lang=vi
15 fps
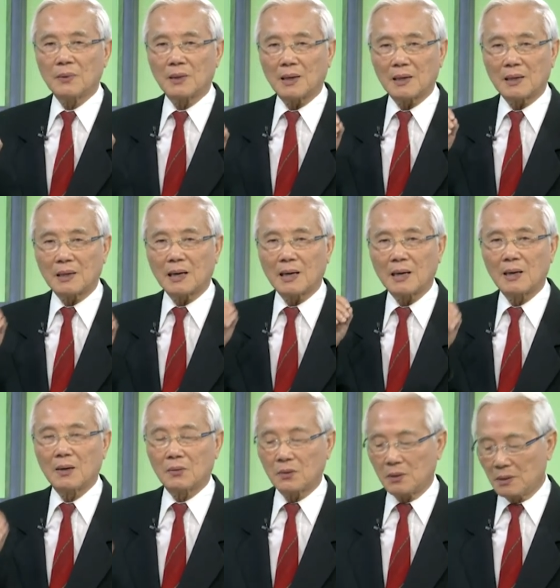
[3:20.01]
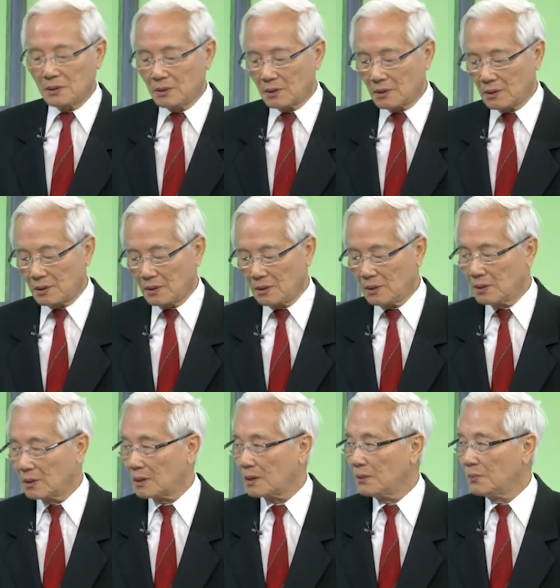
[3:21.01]
thành ra nó đưa tới
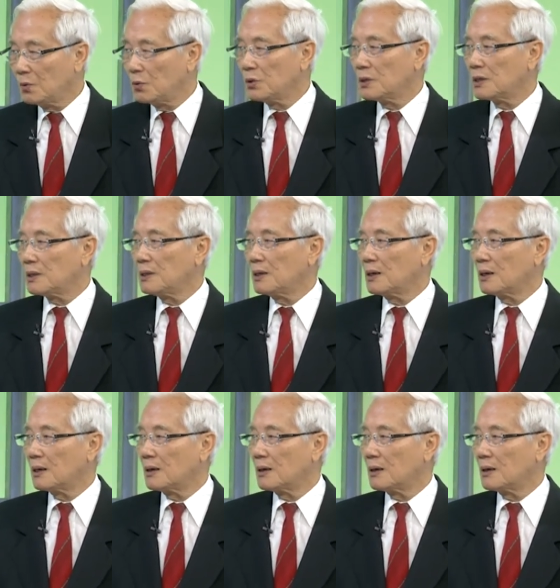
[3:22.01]
những cái búi trĩ ở